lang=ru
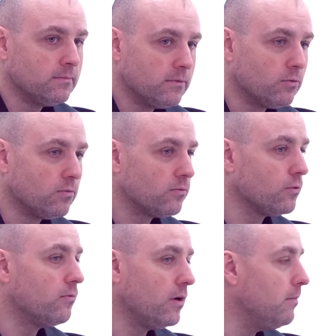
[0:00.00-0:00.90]
ну, в
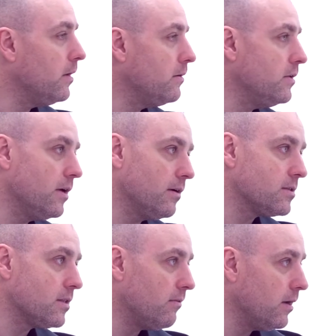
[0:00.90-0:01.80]
то время не
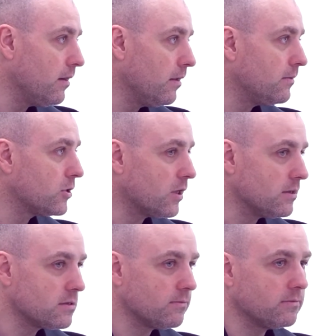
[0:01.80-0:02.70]
оставляла
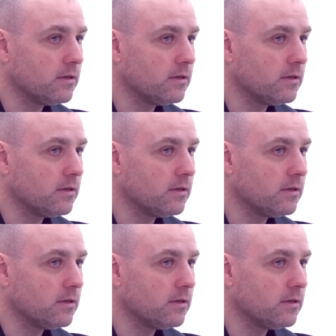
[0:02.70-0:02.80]
шансов